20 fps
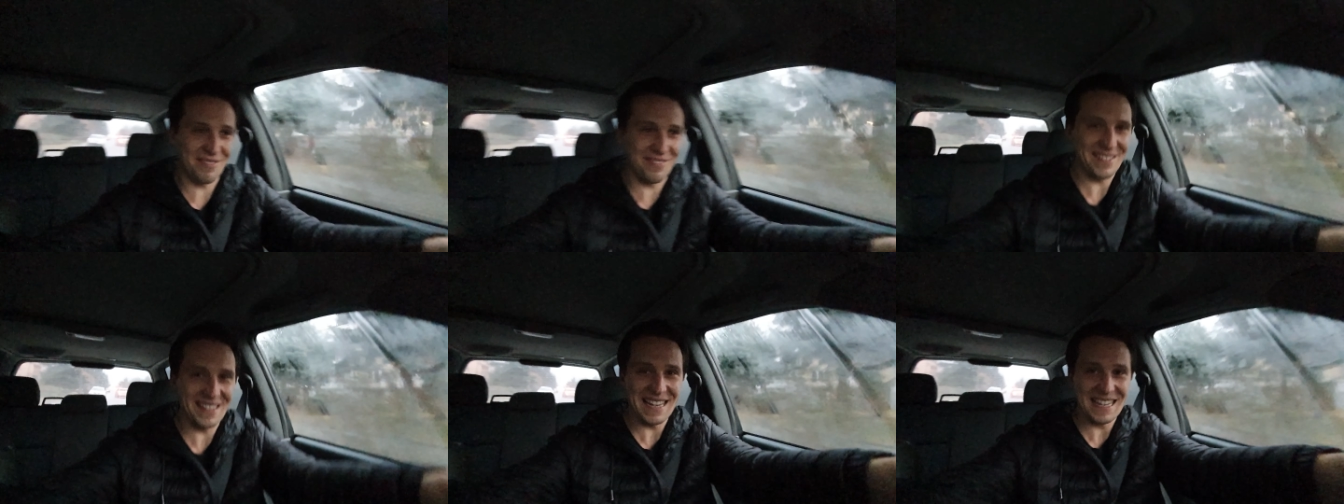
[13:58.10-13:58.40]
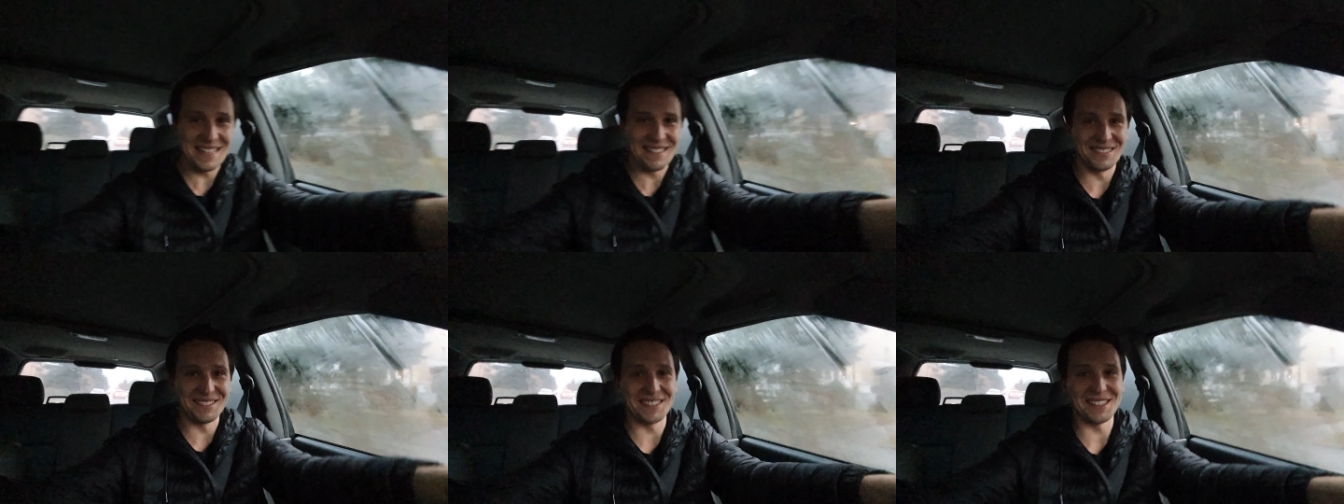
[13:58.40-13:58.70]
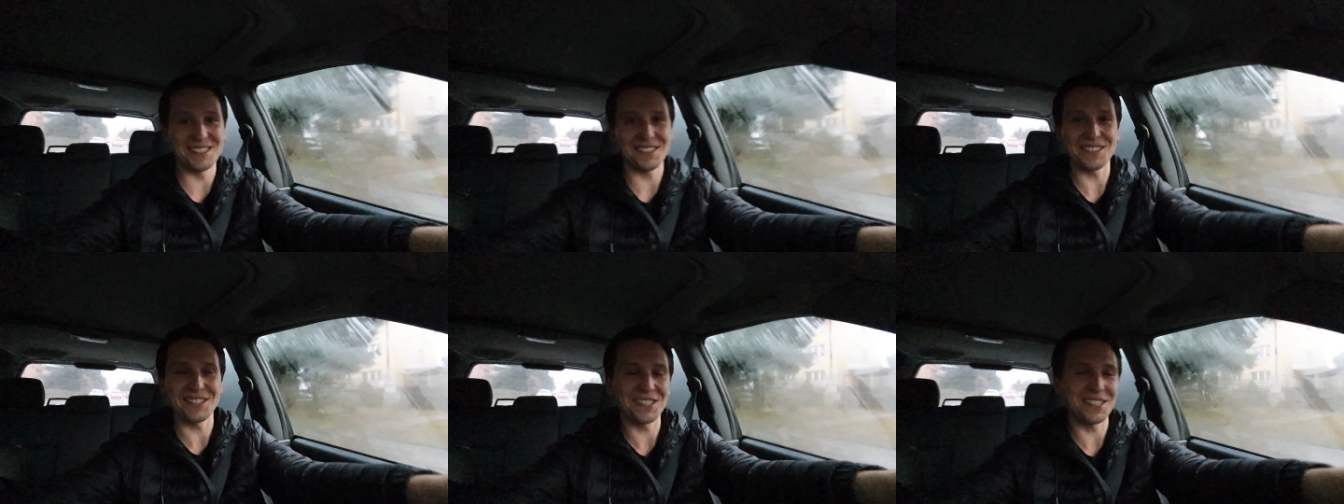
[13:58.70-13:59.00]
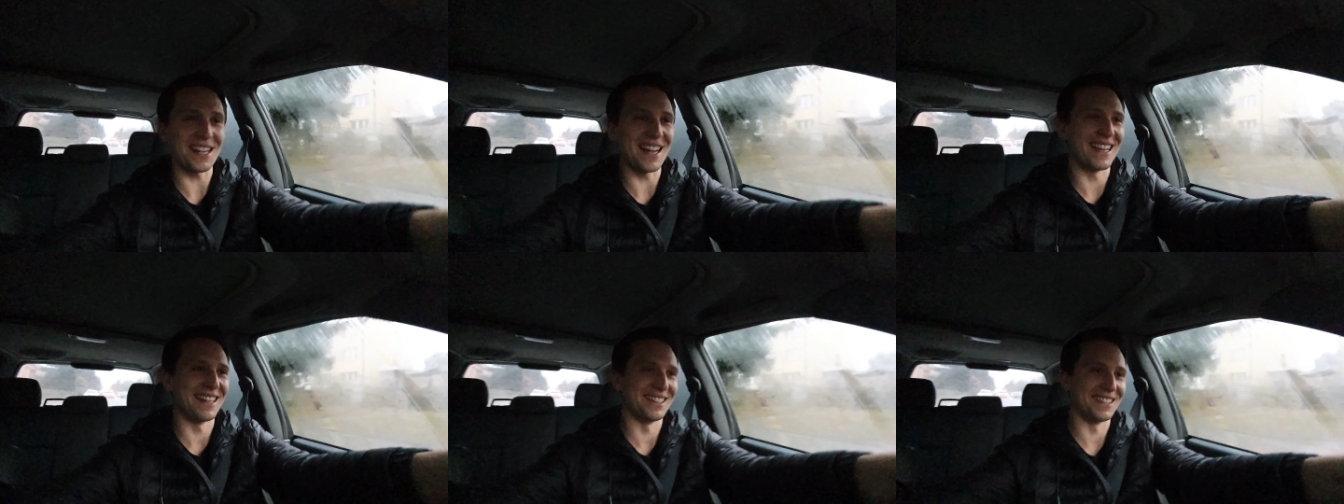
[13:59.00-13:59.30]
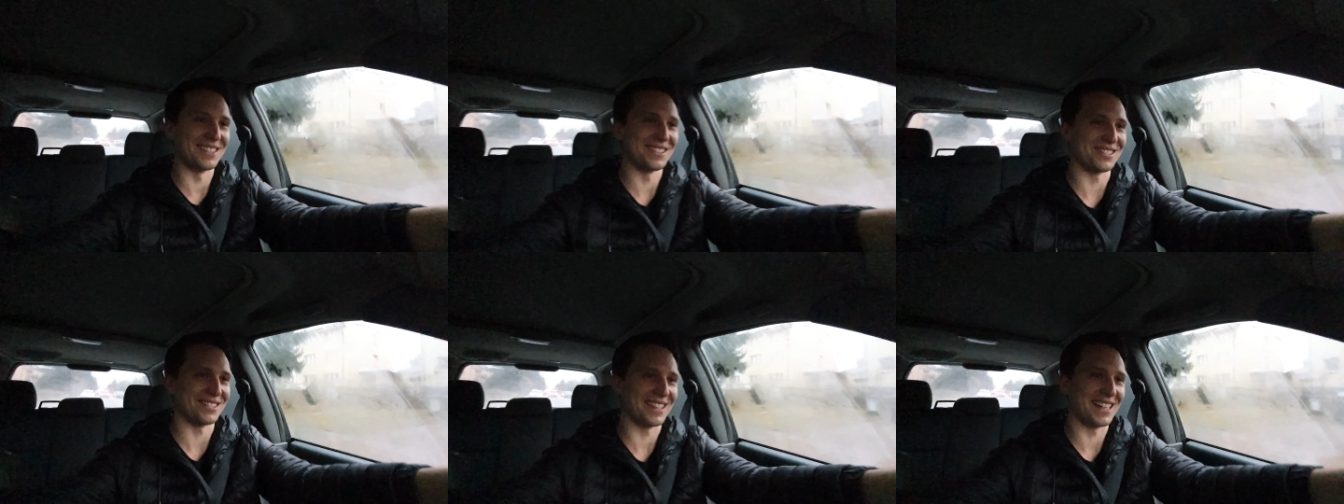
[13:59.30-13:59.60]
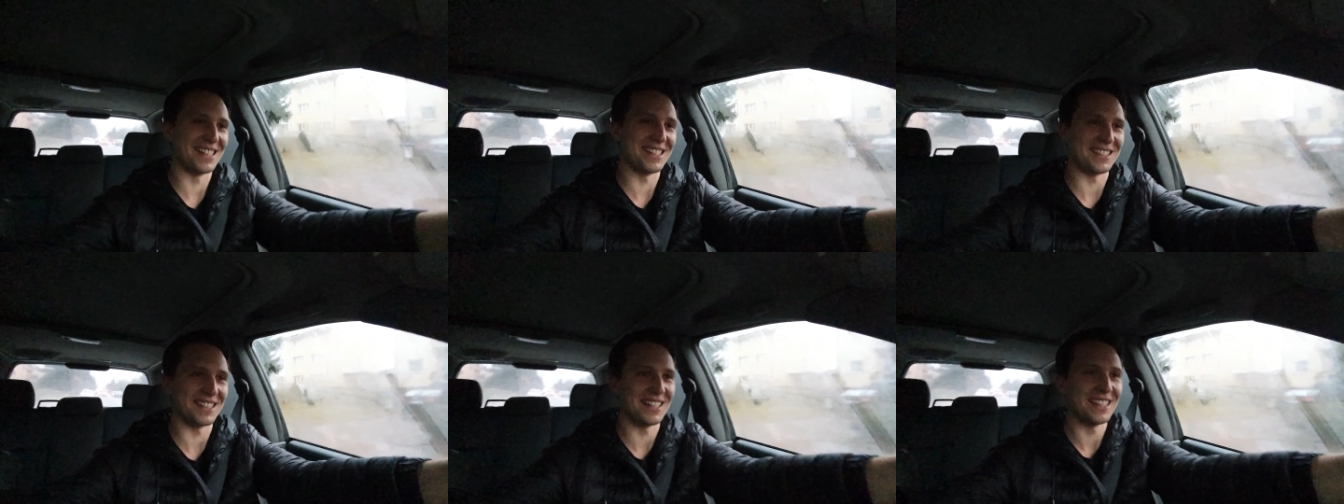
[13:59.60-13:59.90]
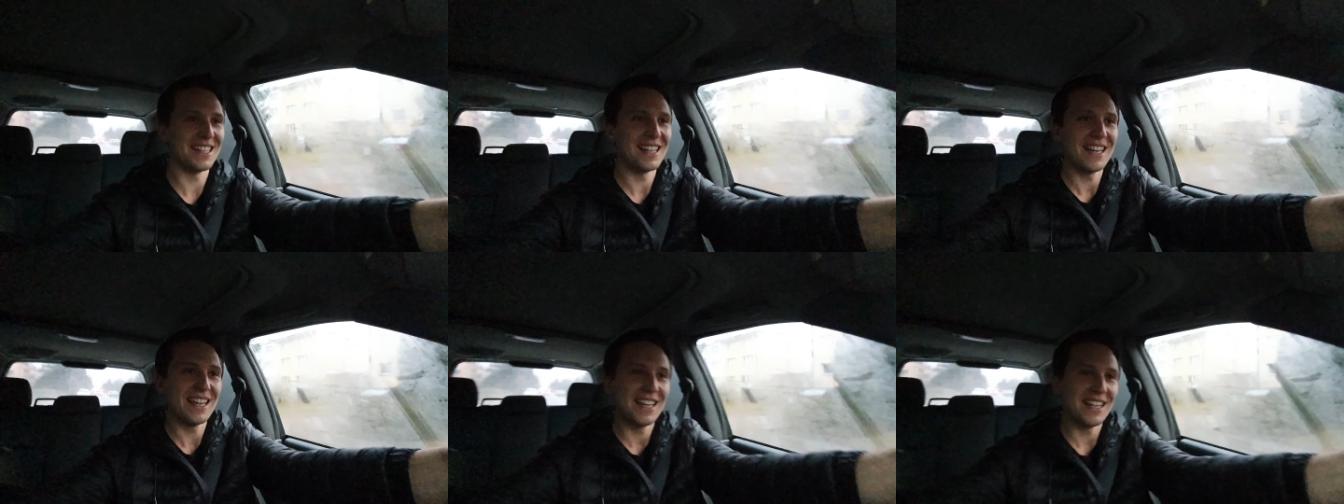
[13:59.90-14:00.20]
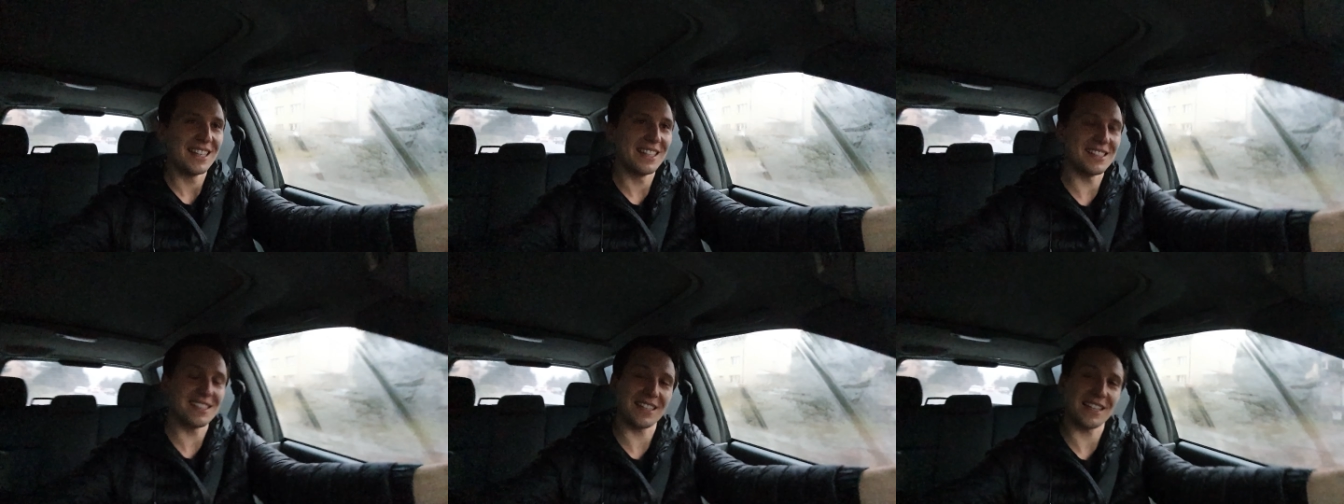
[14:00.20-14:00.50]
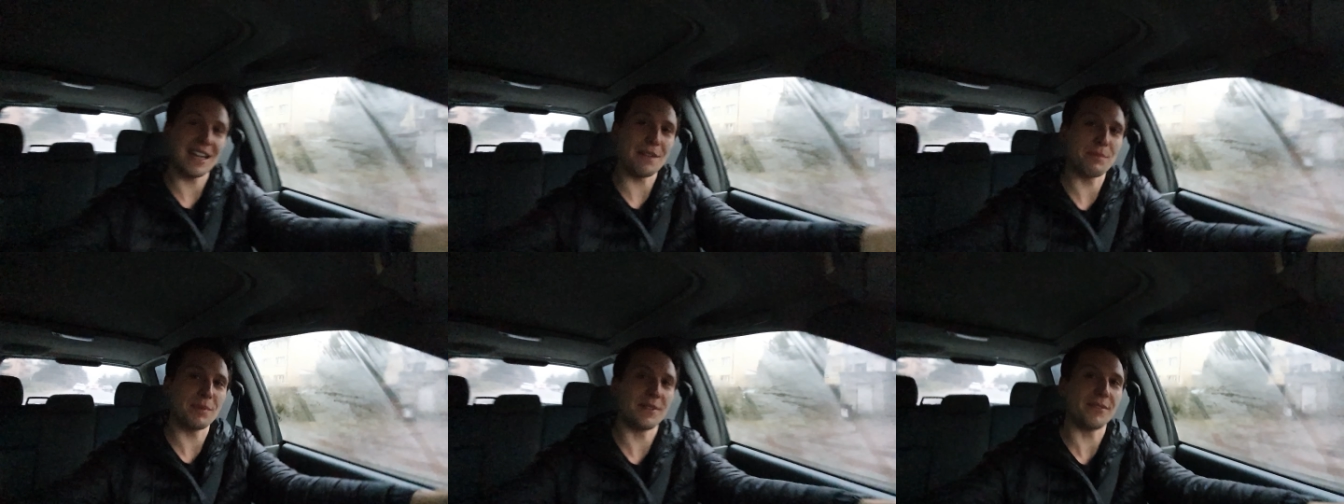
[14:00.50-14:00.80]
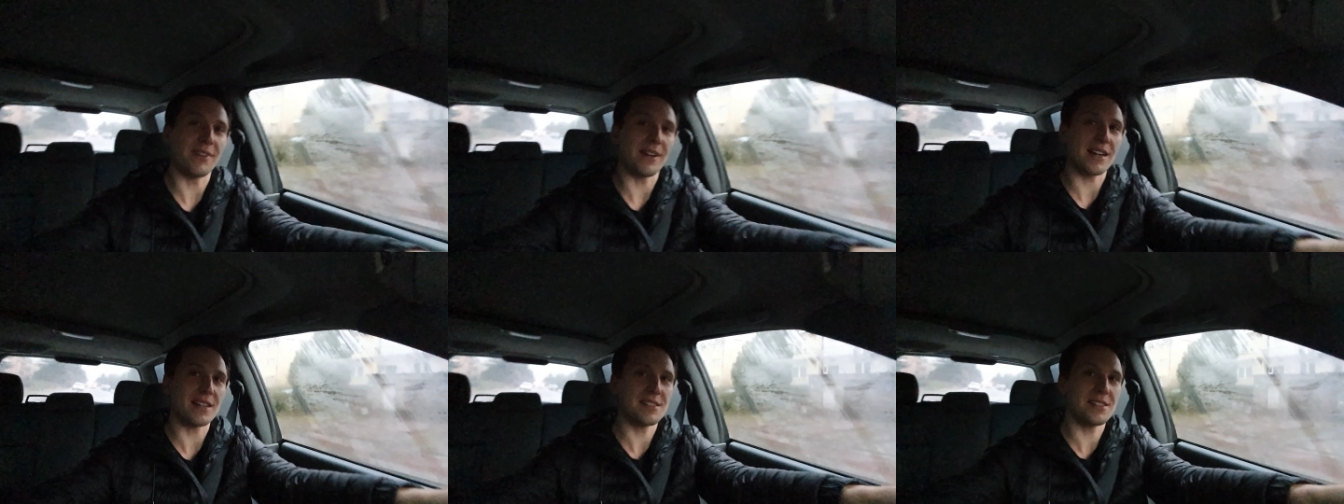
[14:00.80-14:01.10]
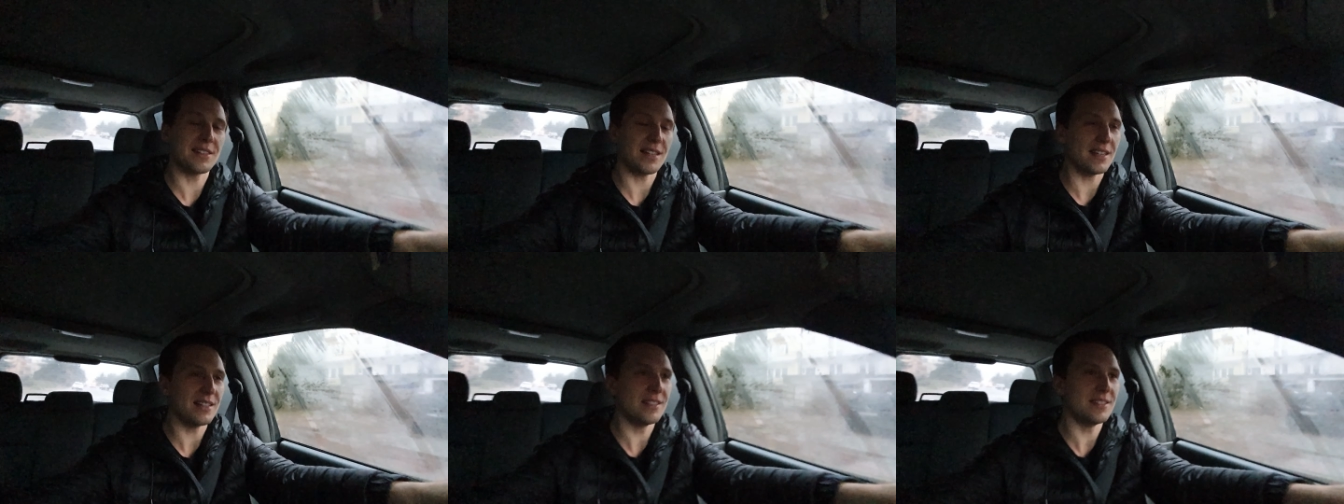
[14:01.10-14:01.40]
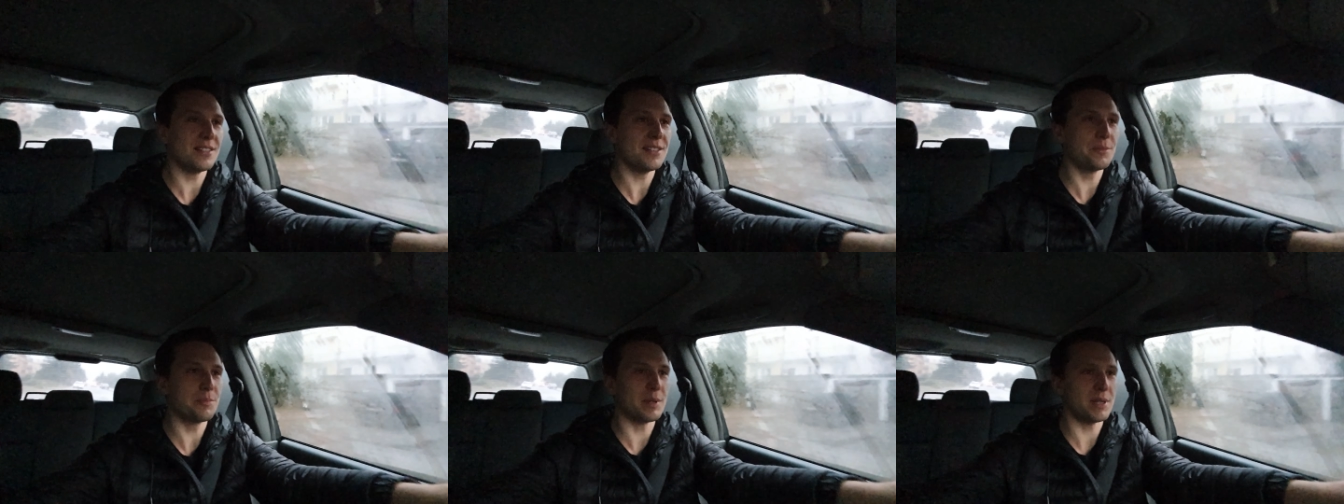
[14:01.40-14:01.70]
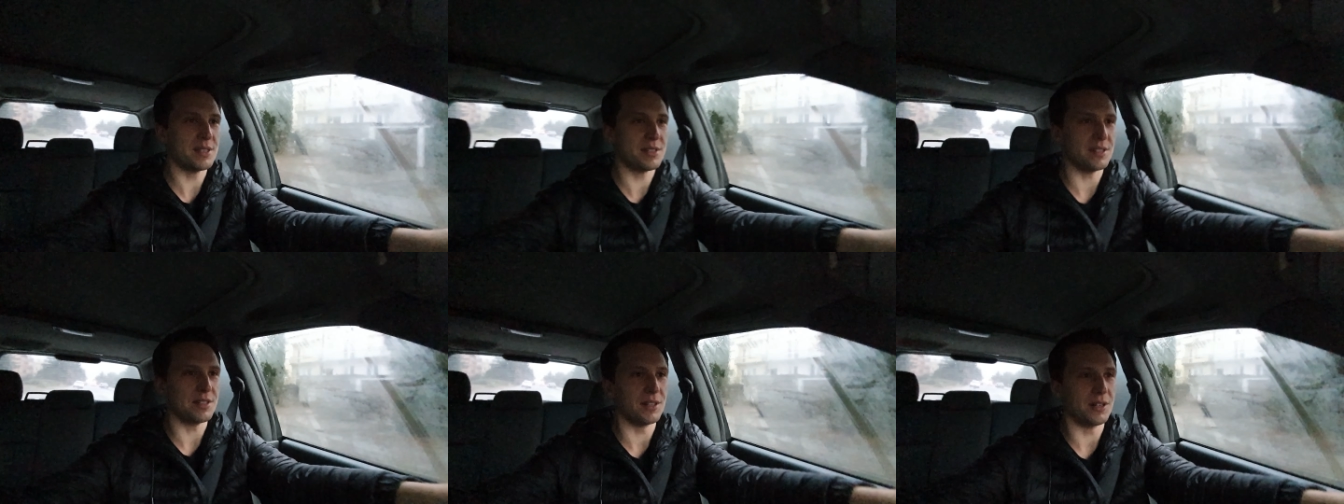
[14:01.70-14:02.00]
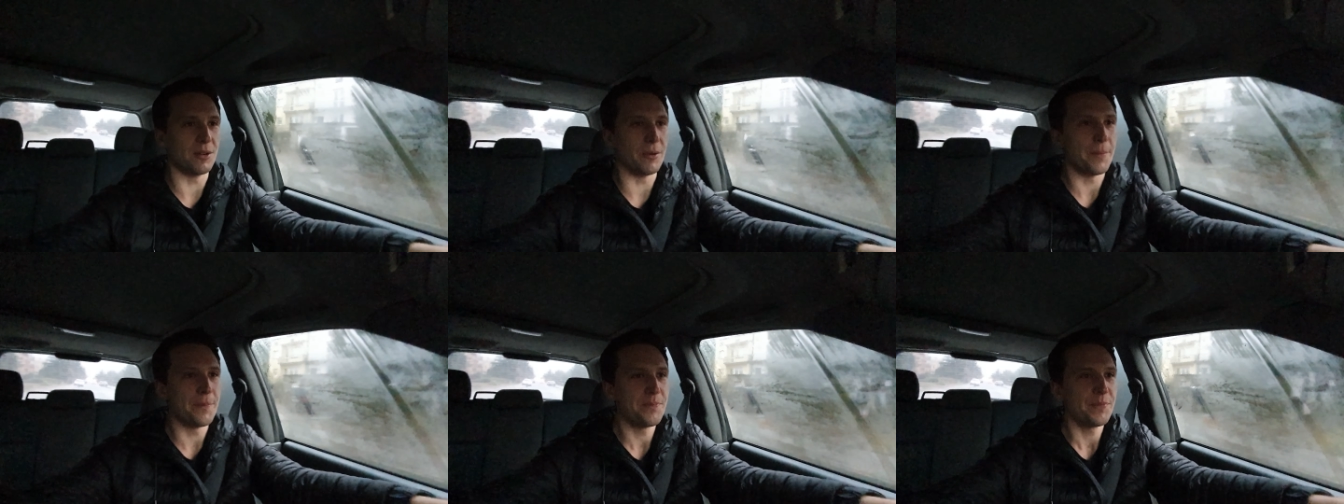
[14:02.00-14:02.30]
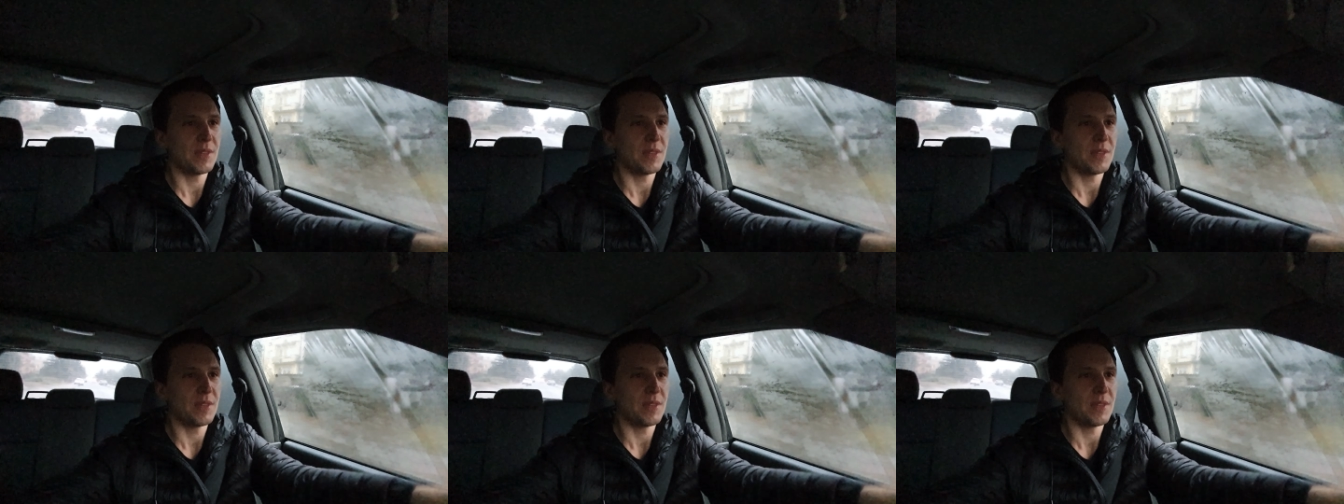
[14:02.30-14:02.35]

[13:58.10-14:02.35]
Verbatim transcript: powinienem, no, to jest oszczędność, słuchajcie. To jest tak jakby dwa razy taniej niż benzyną.